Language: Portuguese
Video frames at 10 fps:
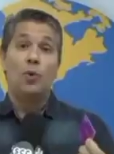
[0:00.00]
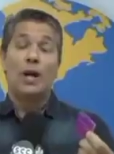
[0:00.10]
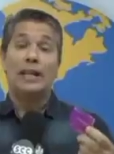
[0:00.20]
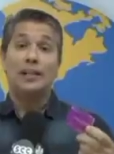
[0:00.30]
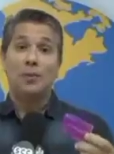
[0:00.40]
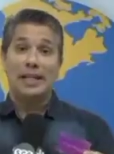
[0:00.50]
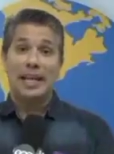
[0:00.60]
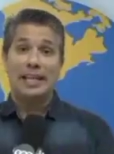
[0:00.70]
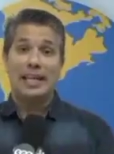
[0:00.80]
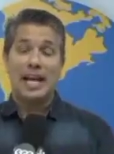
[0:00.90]
O cartão
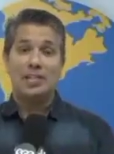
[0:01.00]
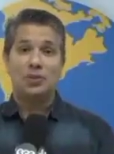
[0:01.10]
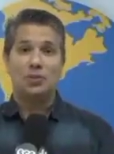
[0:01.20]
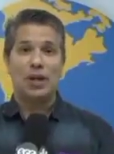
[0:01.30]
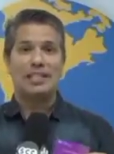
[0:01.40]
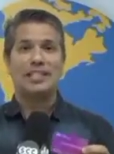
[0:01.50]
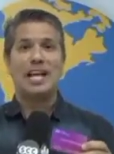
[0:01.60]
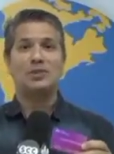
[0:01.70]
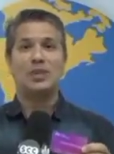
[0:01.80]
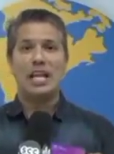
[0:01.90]
maternidade foi
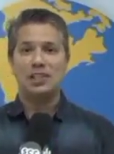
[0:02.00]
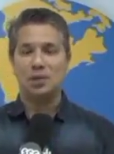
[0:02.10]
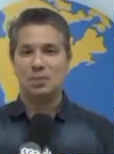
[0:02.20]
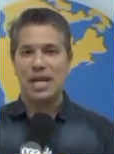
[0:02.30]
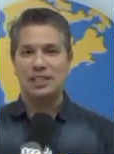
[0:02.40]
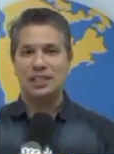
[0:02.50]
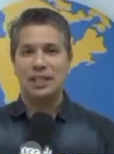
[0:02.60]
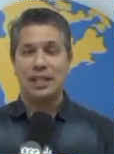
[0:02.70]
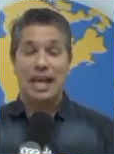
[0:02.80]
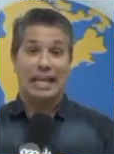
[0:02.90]
lançado neste mês,
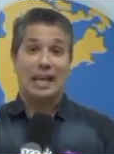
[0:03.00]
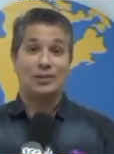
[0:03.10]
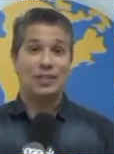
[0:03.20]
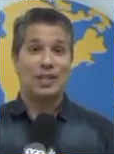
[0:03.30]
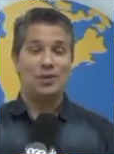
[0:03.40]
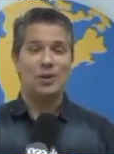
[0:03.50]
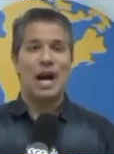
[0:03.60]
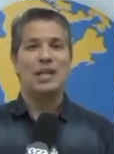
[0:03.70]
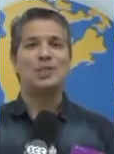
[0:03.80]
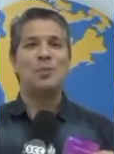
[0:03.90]
em alusão
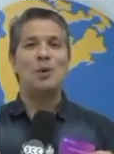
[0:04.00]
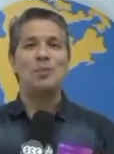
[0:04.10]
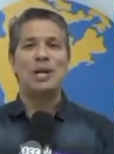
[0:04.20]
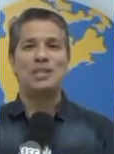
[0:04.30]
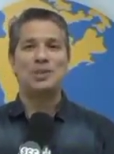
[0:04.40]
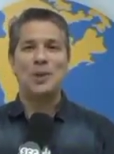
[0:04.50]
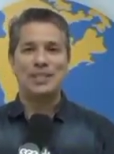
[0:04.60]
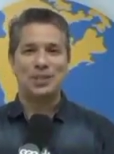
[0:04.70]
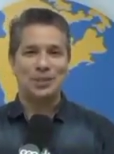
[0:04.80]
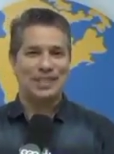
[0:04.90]
às
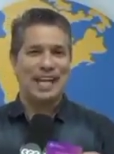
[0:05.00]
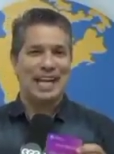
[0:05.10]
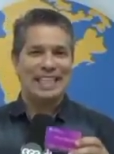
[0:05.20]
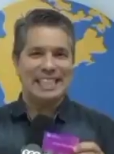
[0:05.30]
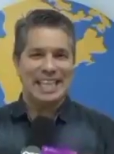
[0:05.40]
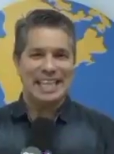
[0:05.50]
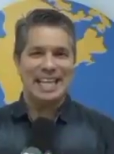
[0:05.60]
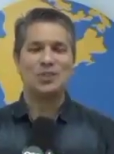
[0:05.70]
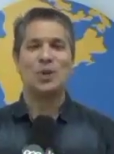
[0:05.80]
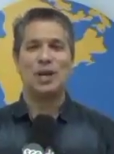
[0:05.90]
comemorações do Dia
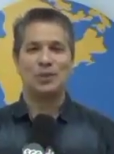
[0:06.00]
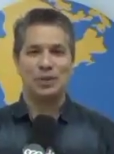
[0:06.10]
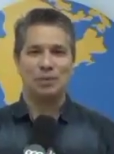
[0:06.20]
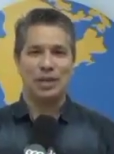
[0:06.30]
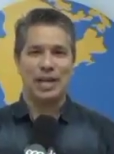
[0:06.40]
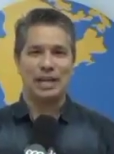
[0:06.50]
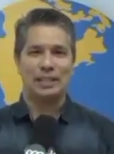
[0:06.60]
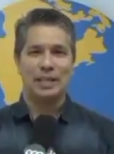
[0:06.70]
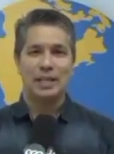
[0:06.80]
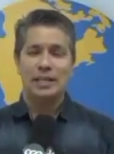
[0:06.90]
Internacional da
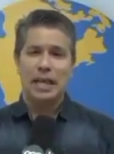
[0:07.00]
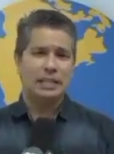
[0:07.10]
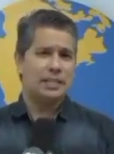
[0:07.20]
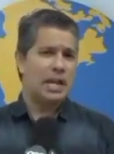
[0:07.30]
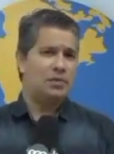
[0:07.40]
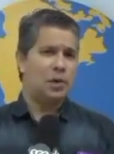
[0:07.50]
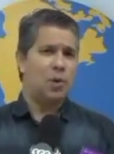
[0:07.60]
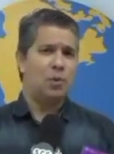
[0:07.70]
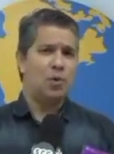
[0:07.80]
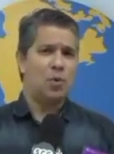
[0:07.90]
Mulher. Ele serve
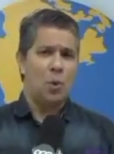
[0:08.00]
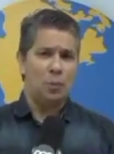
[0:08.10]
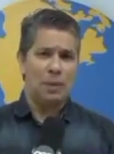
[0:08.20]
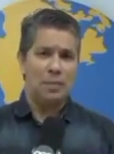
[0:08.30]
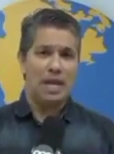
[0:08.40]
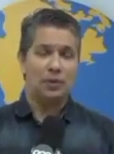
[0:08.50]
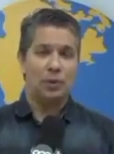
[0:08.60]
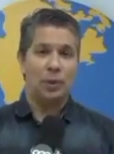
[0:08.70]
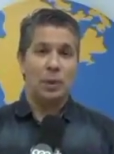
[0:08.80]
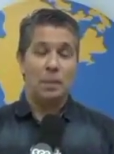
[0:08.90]
como um
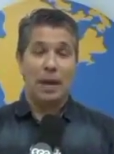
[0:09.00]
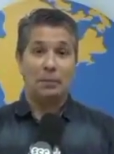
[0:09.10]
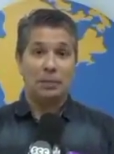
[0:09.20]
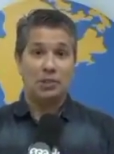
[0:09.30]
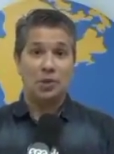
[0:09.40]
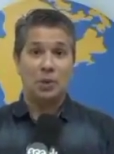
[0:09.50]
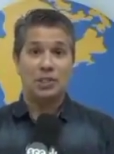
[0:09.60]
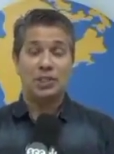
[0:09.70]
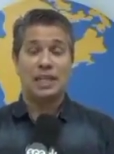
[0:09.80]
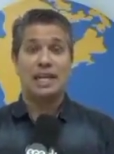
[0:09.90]
complemento para
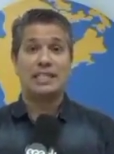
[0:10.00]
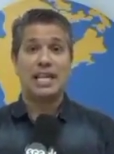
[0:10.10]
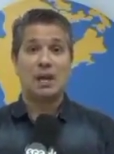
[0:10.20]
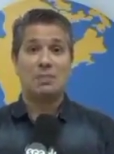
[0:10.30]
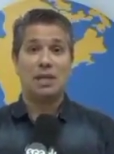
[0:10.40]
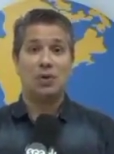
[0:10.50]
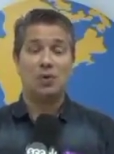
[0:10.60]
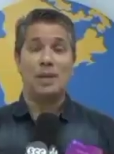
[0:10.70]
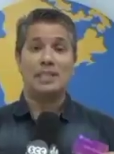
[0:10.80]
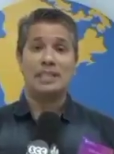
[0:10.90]
pessoas que recebem
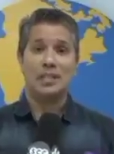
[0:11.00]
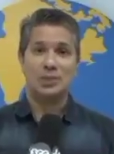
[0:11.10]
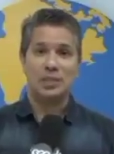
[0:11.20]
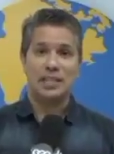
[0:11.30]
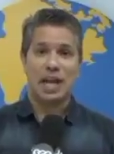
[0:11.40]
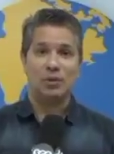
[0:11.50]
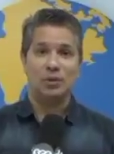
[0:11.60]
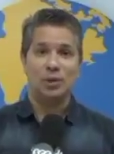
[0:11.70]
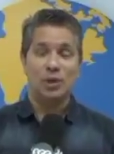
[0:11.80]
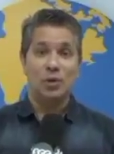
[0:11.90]
o BC
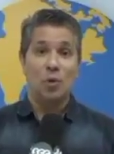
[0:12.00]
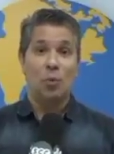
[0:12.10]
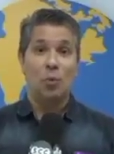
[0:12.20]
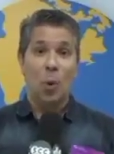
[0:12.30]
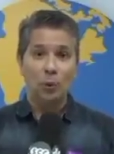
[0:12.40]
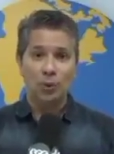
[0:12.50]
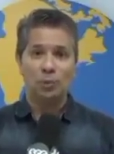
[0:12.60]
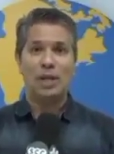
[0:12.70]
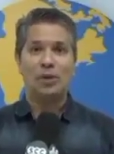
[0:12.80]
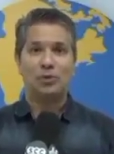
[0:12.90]
Social, um outro
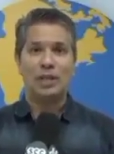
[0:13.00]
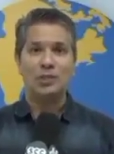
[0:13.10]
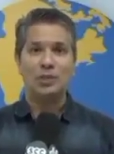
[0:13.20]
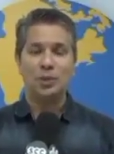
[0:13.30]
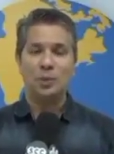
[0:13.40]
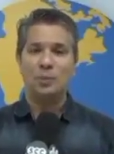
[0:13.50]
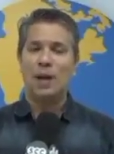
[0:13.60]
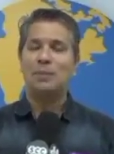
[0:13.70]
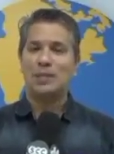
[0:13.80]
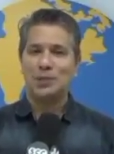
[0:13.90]
benefício
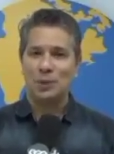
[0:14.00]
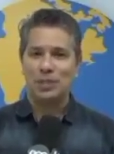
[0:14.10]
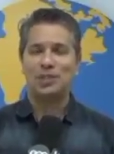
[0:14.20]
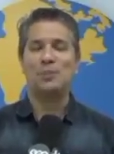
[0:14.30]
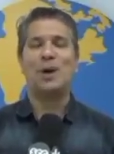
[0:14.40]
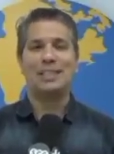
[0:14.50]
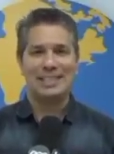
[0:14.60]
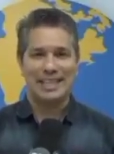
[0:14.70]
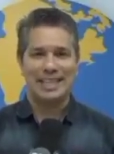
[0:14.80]
para pessoas de baixa